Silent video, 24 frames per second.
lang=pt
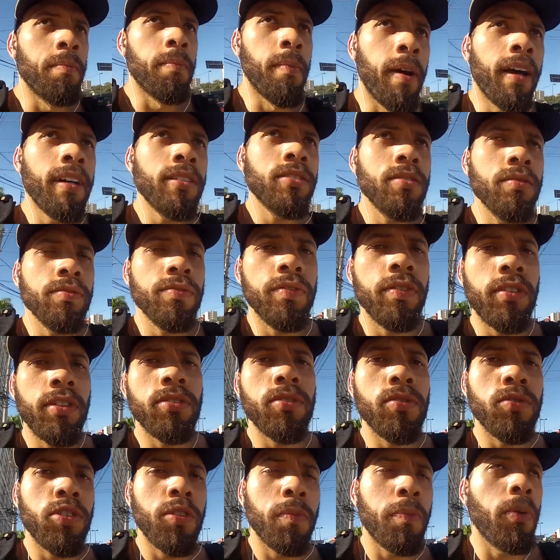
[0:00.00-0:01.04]
mais um
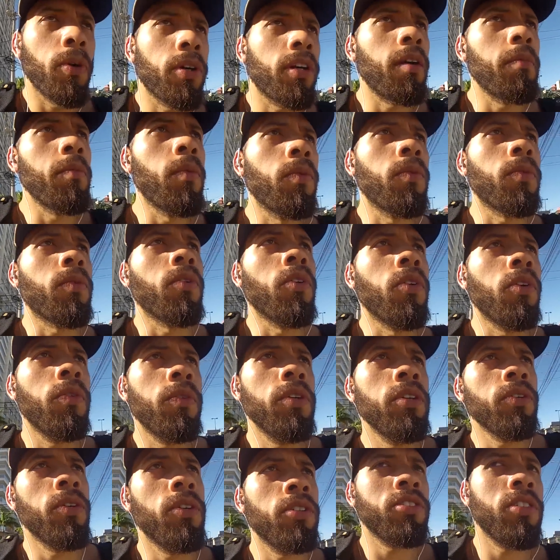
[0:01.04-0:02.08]
vídeo de Pokémon
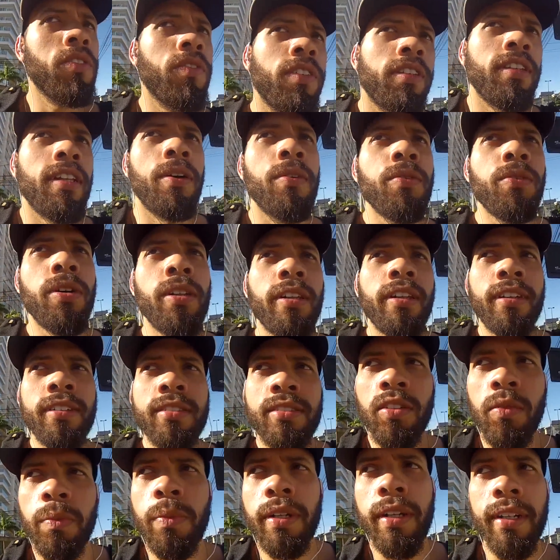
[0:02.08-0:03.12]
GO e hoje eu vim dar um rolê em
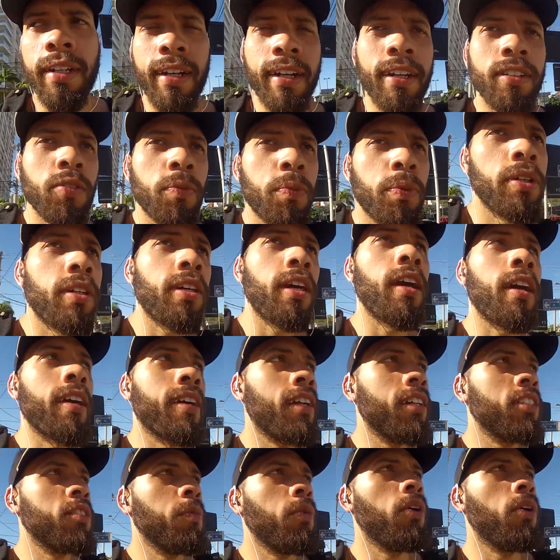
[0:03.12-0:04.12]
São Bernardo porque a grande